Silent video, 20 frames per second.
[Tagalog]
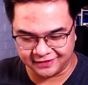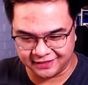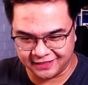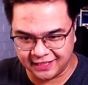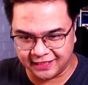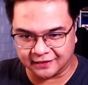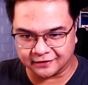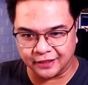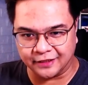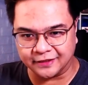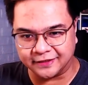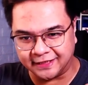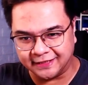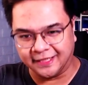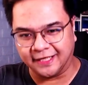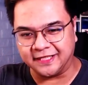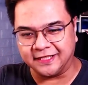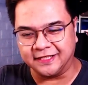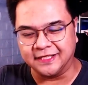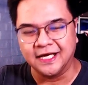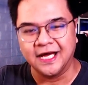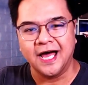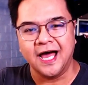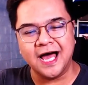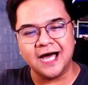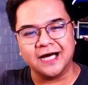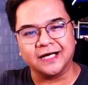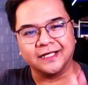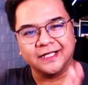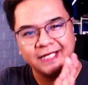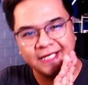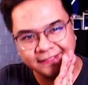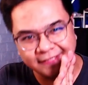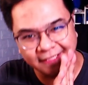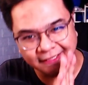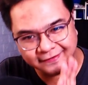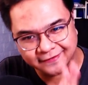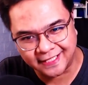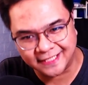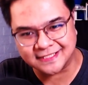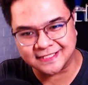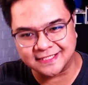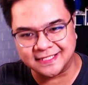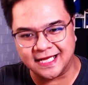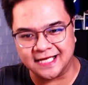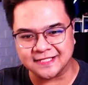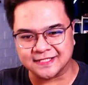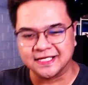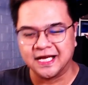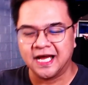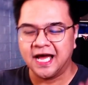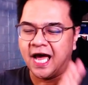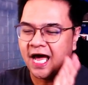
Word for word: Eagle Artillery, ang Hidden Teslas,